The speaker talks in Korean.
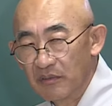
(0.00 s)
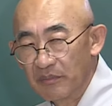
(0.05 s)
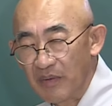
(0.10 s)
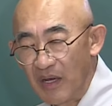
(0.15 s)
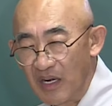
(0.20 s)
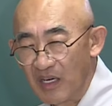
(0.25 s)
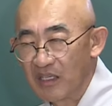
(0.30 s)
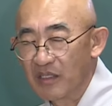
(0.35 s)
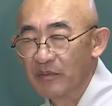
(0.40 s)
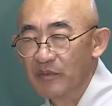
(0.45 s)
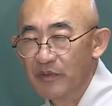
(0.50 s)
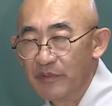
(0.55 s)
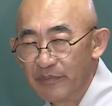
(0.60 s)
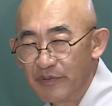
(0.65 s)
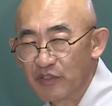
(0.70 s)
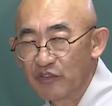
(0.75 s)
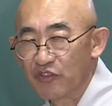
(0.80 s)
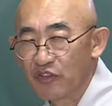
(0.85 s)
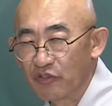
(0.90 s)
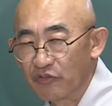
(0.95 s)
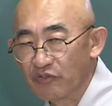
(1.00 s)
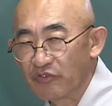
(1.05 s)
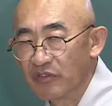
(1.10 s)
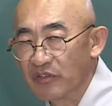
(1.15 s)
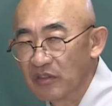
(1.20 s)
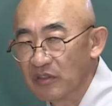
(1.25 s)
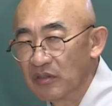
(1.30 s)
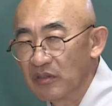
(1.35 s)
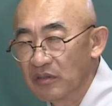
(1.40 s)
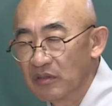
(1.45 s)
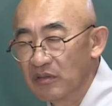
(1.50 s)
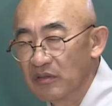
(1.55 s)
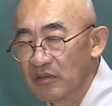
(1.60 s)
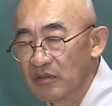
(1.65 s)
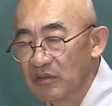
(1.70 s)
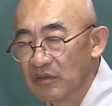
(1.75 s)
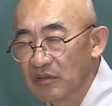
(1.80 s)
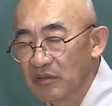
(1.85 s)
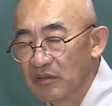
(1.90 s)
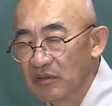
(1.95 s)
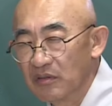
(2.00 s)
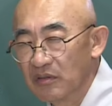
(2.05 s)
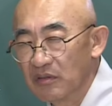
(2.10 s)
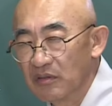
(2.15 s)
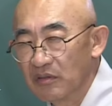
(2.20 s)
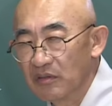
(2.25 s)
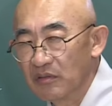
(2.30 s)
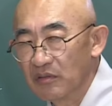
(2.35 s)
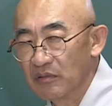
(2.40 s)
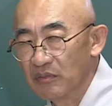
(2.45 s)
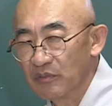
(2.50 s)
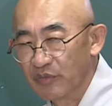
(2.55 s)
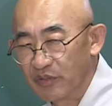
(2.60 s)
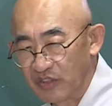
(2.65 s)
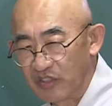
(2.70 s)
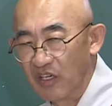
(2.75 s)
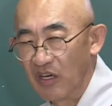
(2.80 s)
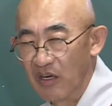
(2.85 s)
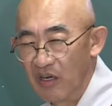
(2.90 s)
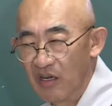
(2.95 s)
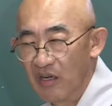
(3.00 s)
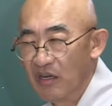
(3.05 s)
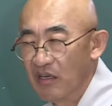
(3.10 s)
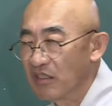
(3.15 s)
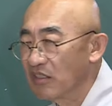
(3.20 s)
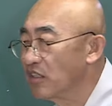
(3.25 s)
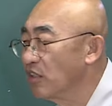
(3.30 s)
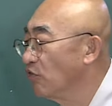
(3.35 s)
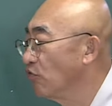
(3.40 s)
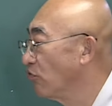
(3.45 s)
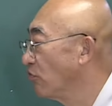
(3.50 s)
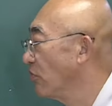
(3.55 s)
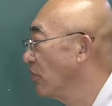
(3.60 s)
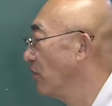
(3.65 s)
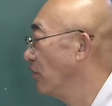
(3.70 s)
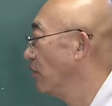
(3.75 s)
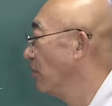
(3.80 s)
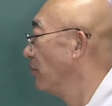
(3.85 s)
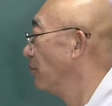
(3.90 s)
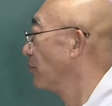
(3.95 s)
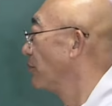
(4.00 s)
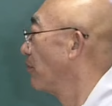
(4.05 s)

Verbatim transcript: 밝음을 비춰주는 부처. 그게 누구예요?